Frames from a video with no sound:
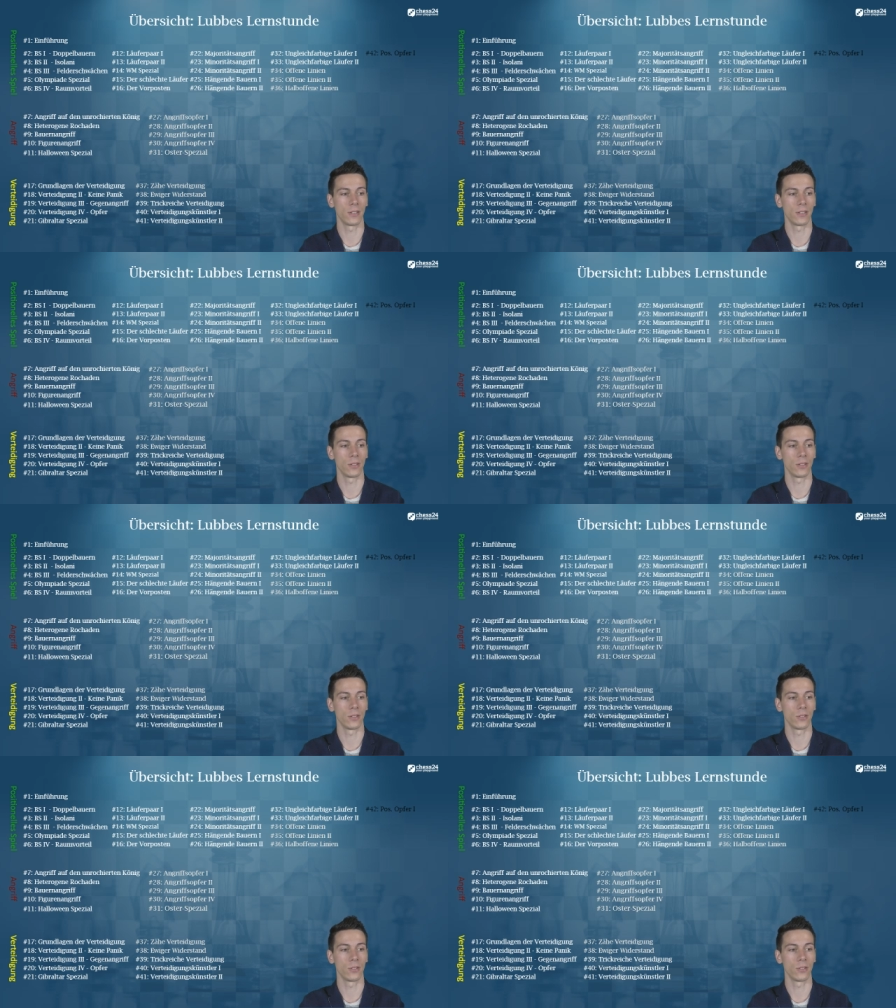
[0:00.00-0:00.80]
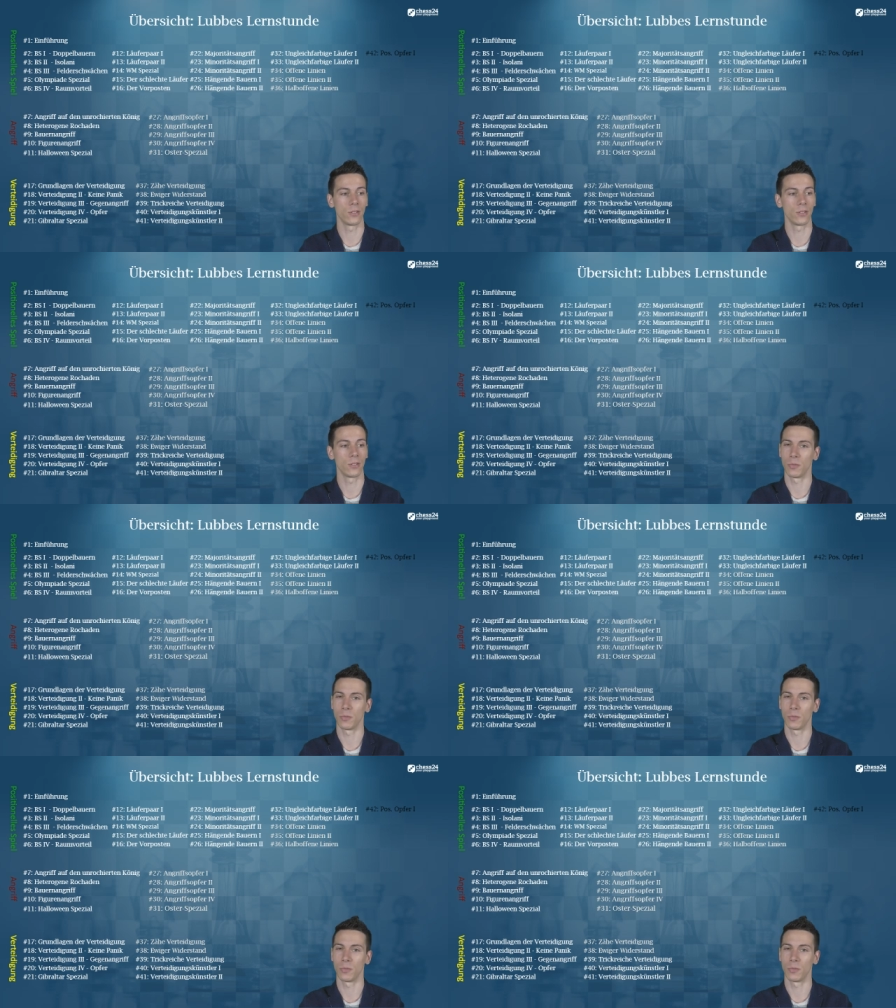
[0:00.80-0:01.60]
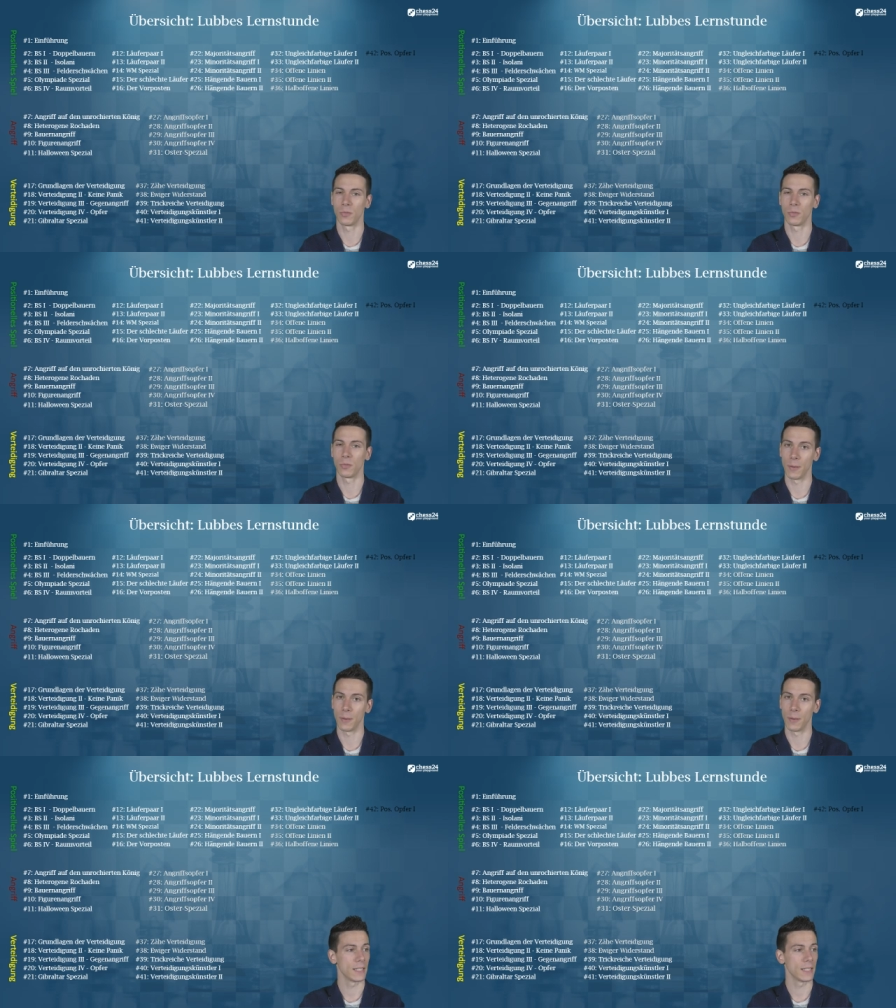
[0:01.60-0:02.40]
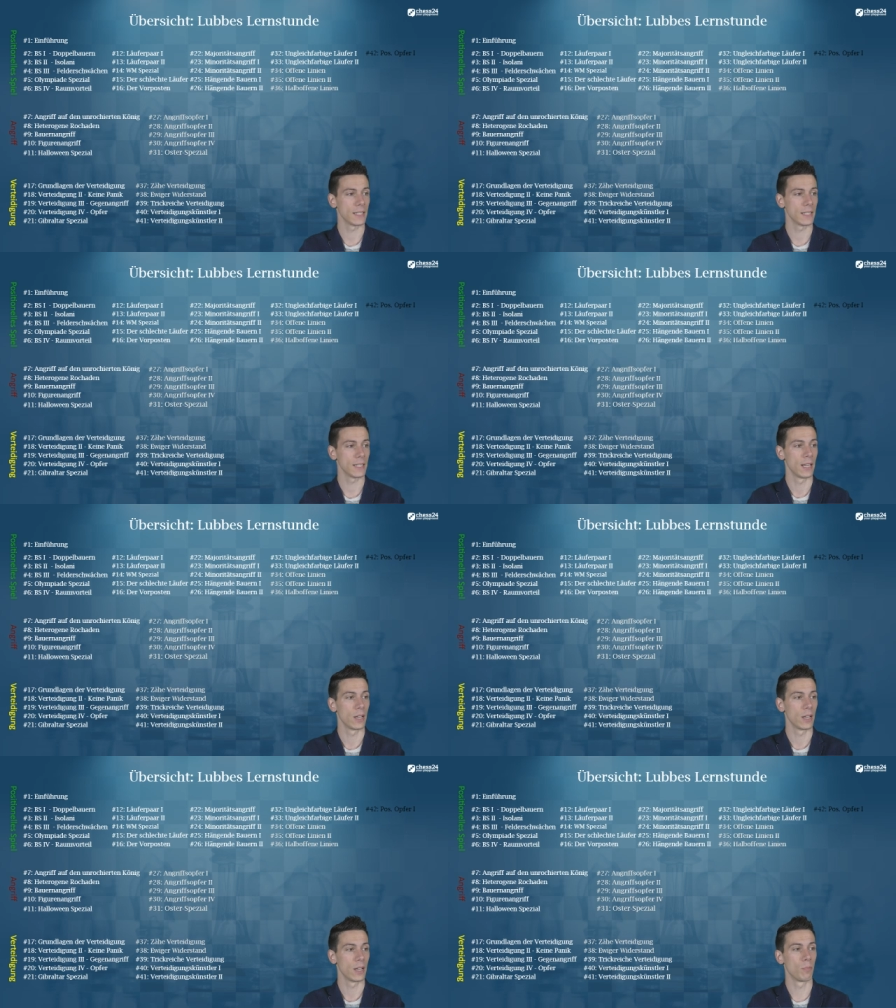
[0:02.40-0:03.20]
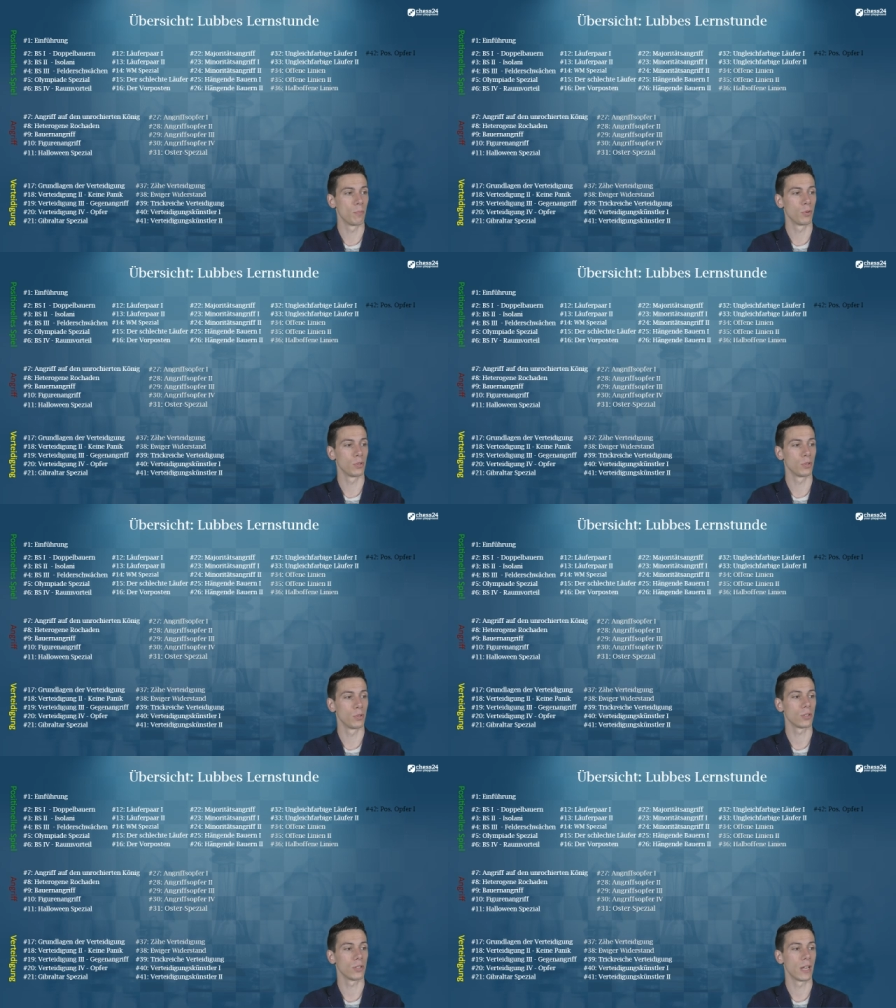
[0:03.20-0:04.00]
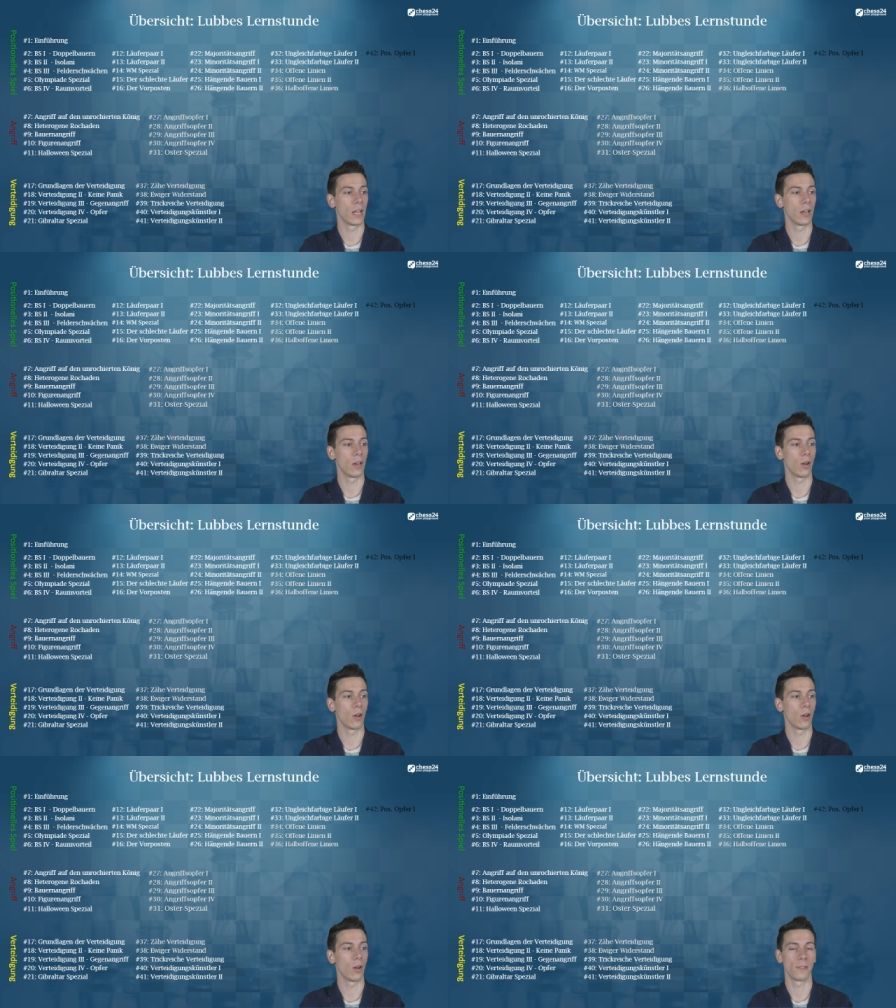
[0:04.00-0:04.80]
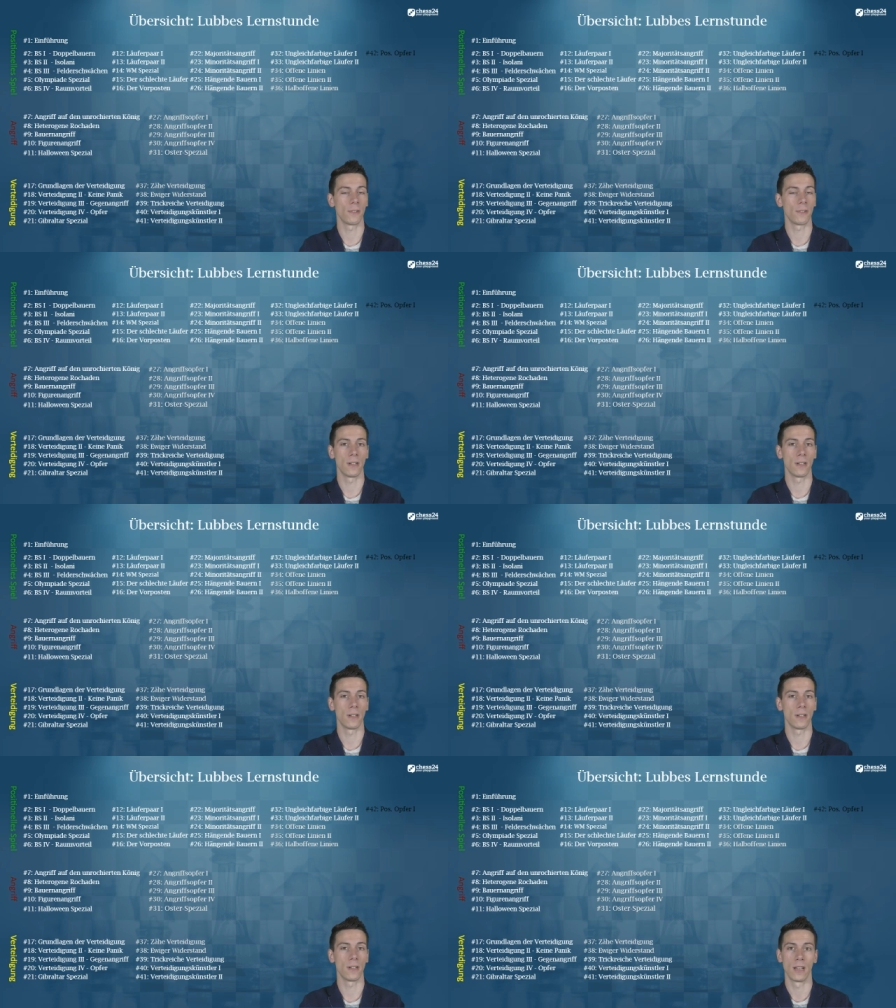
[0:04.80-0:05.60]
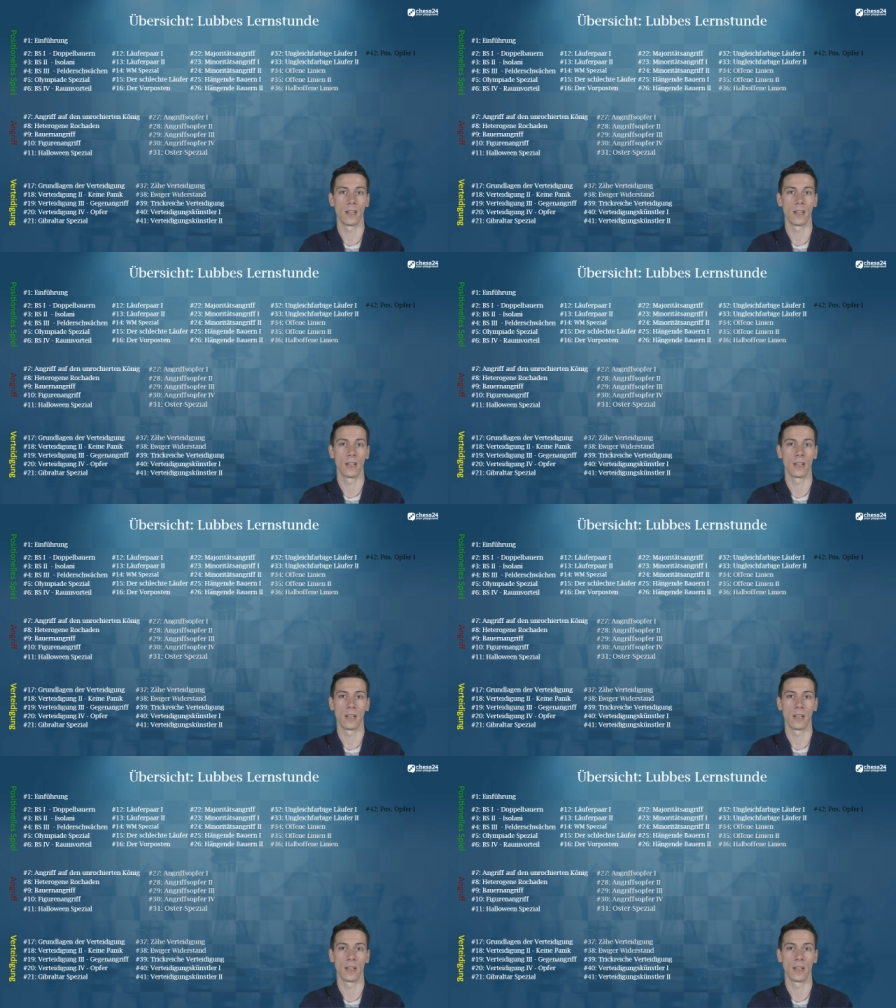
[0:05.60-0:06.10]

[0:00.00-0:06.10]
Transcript: Und ähm, jetzt kommen positionelle Opfer Nummer 1.